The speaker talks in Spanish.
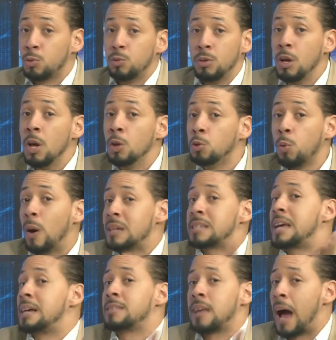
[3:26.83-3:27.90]
Tú, tú
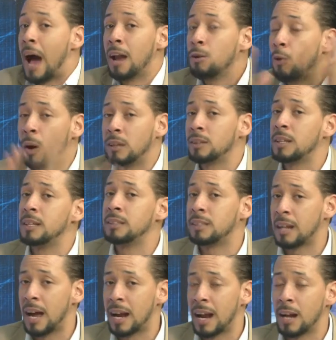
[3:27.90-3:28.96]
hacías algo antes de
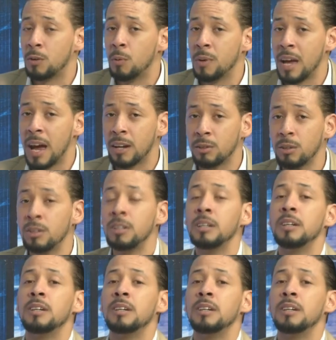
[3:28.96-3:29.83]
entrar al gobierno,